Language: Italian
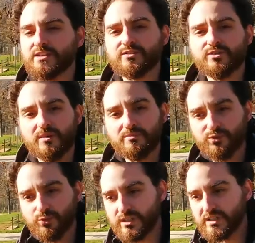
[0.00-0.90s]
sono le
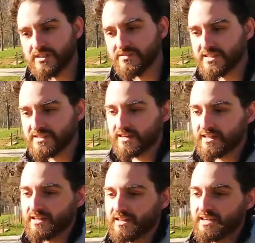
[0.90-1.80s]
abitudini di
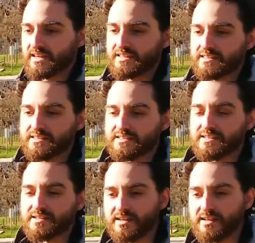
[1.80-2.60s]
vita e di,